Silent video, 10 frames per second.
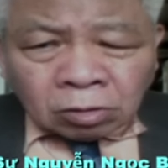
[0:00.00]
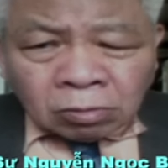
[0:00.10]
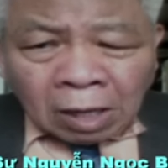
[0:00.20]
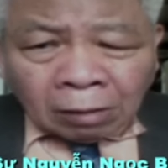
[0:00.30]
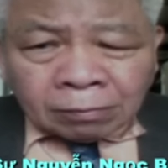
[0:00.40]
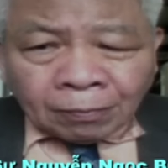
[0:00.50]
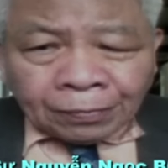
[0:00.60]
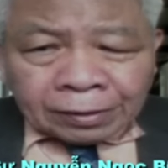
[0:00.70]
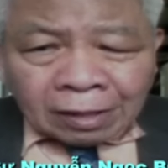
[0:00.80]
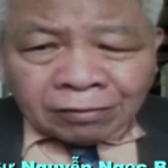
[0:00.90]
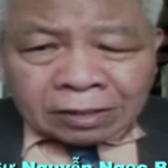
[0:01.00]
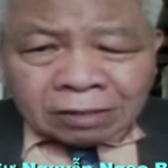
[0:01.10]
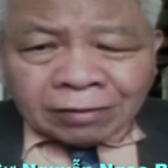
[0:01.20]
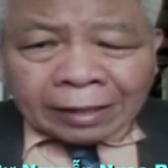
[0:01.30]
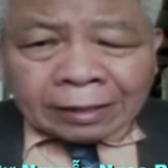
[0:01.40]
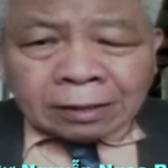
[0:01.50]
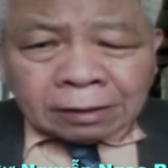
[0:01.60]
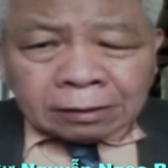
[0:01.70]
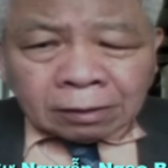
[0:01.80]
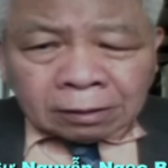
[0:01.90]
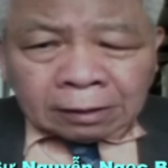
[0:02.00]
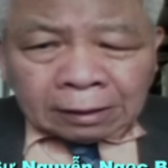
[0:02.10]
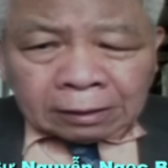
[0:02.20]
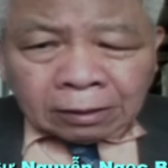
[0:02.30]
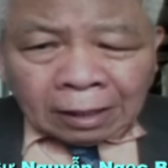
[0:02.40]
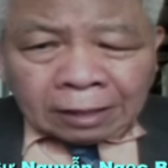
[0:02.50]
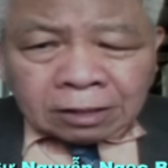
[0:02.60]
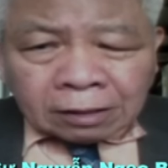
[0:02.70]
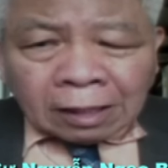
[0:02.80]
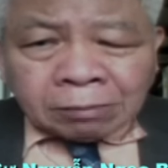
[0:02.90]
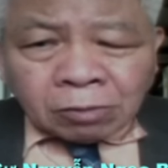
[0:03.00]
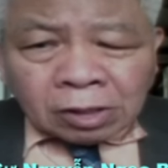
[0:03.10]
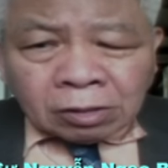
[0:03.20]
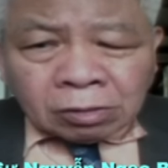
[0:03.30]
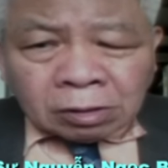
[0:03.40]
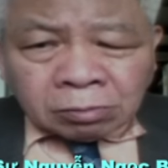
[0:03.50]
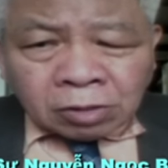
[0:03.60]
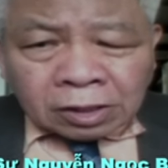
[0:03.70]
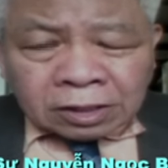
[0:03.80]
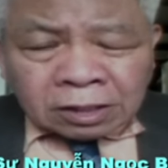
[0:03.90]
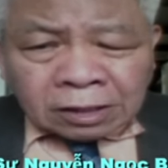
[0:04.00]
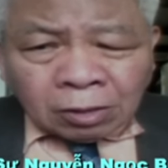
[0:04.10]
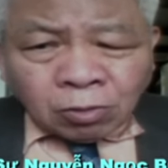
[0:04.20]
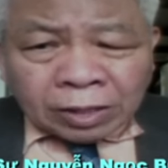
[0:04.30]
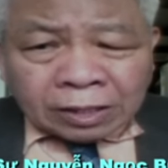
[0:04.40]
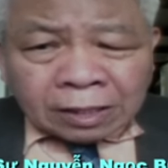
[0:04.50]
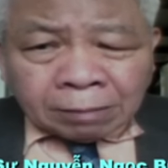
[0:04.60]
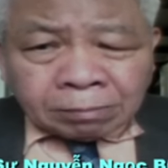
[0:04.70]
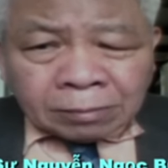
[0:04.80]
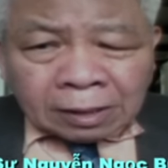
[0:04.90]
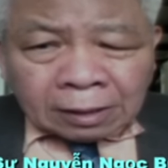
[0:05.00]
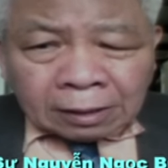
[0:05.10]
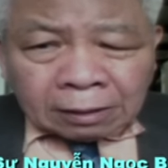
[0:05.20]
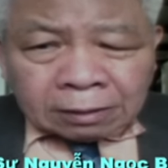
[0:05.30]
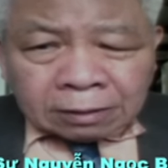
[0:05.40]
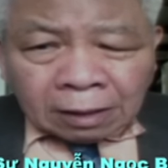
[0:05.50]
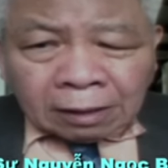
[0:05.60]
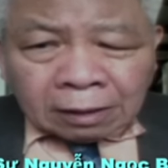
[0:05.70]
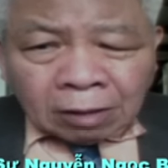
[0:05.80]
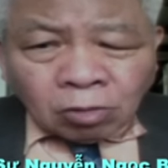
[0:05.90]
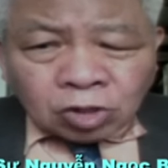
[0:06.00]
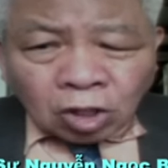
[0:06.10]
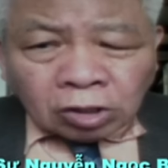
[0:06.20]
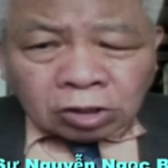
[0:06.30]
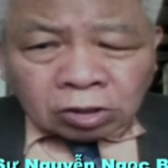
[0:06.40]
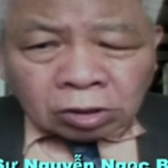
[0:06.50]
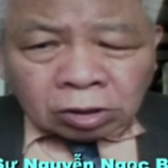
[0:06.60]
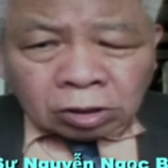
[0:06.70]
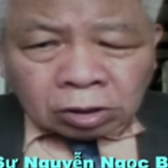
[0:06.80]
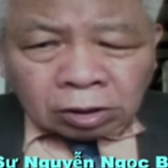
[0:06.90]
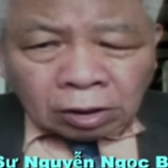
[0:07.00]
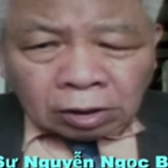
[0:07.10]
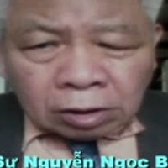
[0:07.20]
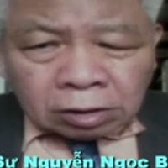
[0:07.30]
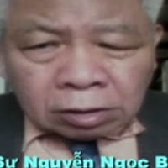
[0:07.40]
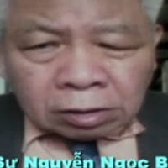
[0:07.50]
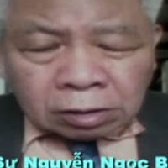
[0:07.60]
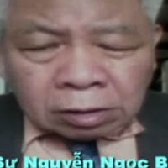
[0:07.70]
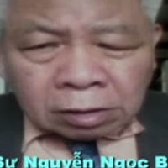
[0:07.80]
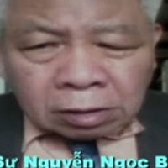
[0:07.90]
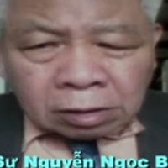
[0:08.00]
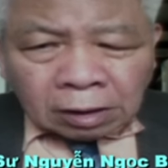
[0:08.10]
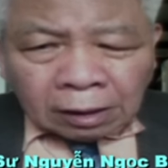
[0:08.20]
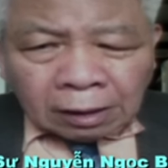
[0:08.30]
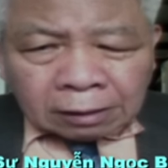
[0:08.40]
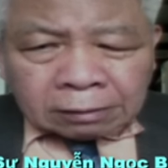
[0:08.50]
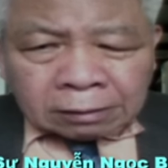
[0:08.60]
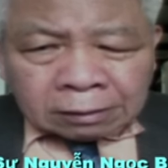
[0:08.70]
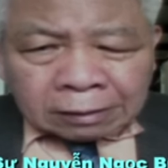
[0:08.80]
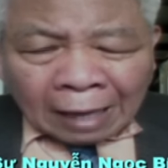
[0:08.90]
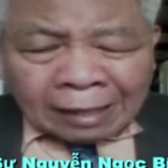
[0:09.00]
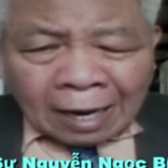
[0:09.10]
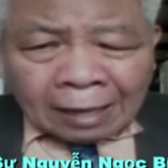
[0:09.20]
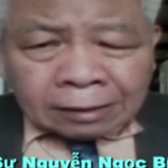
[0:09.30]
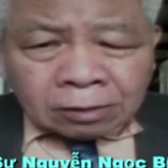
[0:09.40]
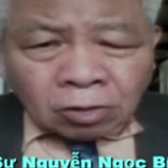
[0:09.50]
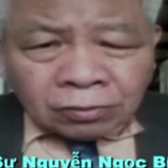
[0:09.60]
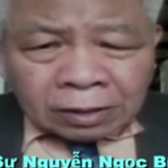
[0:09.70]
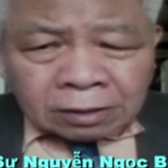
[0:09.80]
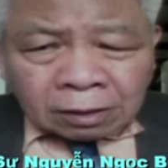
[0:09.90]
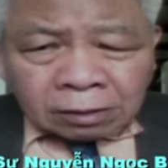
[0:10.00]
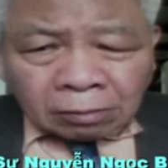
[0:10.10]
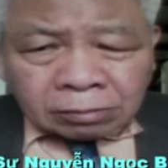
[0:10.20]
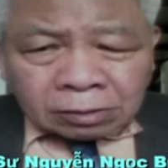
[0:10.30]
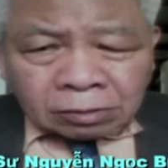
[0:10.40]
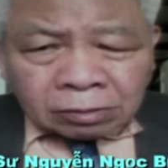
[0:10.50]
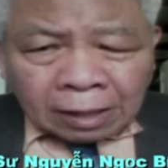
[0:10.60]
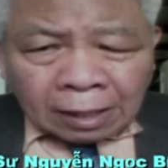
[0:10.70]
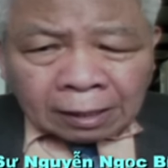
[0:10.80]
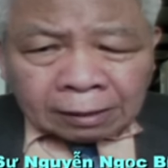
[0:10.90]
Trung Cộng tại vì như vậy thì nó nó lại trở thành một cái một cái chiến tranh ủy nhiệm ờ, rất là đau xót ờ, ờ, rất là tàn hại đối với dân tộc chúng ta